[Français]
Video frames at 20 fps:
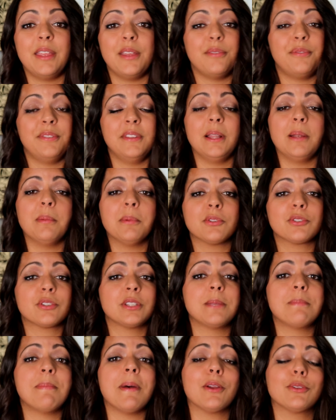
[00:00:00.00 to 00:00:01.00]
Et finalement, je
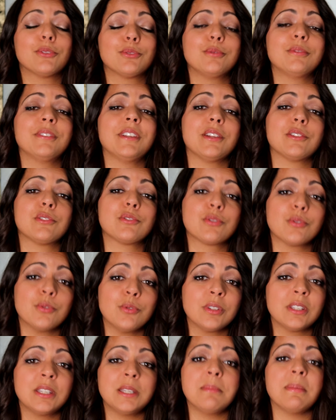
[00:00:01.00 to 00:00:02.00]
n'ai pas retrouvé un
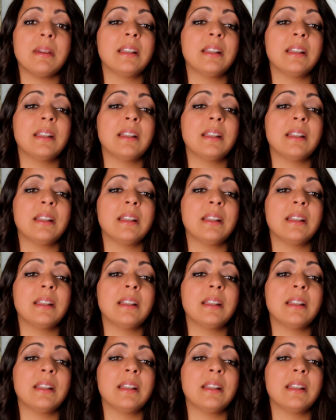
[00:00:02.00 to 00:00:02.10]
jeu qui,